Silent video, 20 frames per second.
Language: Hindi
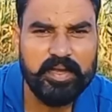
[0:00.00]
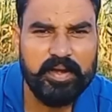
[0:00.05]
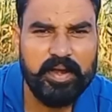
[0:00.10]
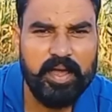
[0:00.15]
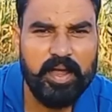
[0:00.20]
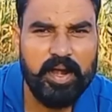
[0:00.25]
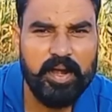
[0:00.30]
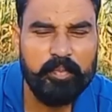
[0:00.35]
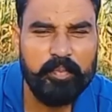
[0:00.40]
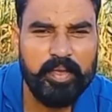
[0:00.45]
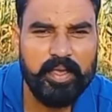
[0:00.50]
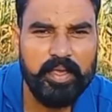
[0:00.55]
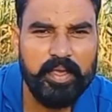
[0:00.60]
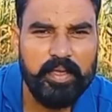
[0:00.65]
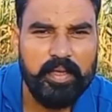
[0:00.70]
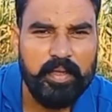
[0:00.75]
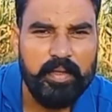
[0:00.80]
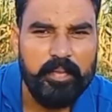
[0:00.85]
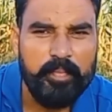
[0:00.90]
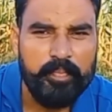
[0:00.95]
कनाल
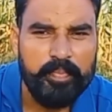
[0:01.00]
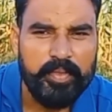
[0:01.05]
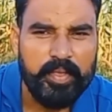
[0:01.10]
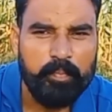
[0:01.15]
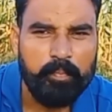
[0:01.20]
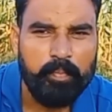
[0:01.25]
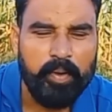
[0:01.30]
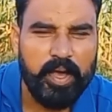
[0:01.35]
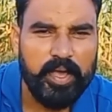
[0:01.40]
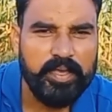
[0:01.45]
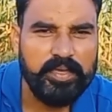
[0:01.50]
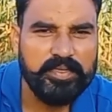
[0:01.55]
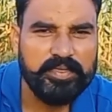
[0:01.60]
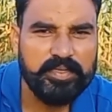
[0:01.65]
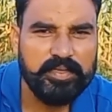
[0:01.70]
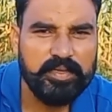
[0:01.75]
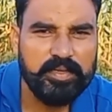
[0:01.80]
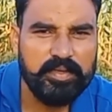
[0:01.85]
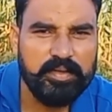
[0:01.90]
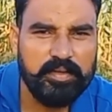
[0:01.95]
में
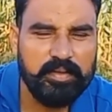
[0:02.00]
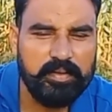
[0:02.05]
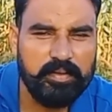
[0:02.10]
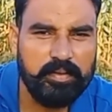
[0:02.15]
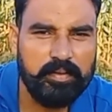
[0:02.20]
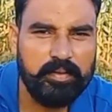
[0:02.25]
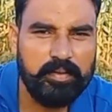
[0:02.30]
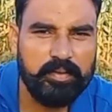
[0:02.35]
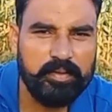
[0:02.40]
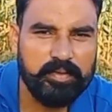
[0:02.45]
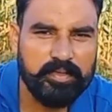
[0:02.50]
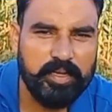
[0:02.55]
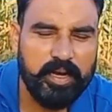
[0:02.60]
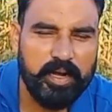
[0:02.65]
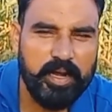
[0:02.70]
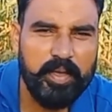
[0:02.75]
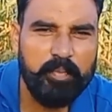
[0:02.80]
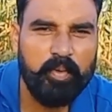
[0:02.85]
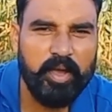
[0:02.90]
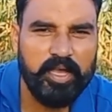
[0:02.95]
बाईस
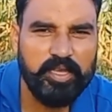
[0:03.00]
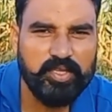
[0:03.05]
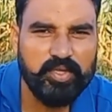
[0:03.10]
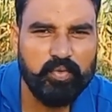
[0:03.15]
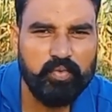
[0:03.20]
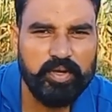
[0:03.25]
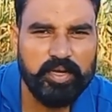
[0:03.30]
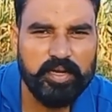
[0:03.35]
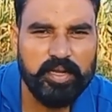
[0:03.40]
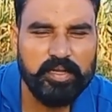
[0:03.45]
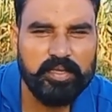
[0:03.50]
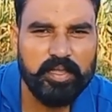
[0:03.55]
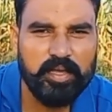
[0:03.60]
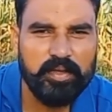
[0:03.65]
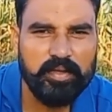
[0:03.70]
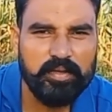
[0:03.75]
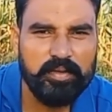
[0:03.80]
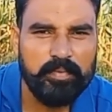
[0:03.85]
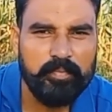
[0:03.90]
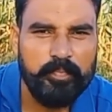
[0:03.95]
साढ़े बाईस क्विंटल
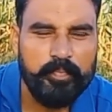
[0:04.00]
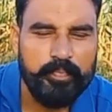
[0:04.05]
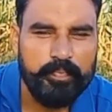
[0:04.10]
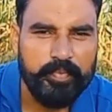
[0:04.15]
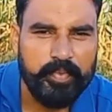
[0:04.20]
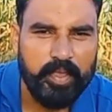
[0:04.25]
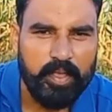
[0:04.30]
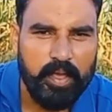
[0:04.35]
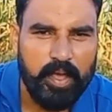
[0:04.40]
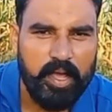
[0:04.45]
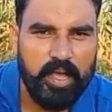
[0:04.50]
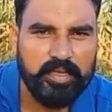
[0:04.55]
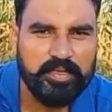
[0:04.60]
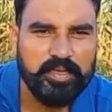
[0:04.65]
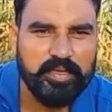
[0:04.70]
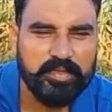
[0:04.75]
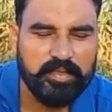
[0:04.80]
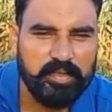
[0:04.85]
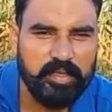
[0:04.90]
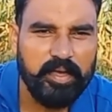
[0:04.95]
तक आ
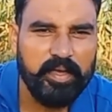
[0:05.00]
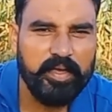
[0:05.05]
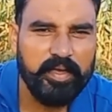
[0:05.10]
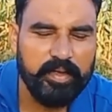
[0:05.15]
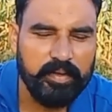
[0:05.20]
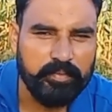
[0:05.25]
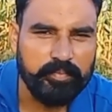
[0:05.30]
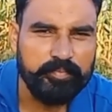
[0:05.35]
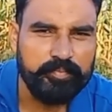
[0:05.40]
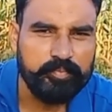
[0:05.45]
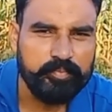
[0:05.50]
सकता है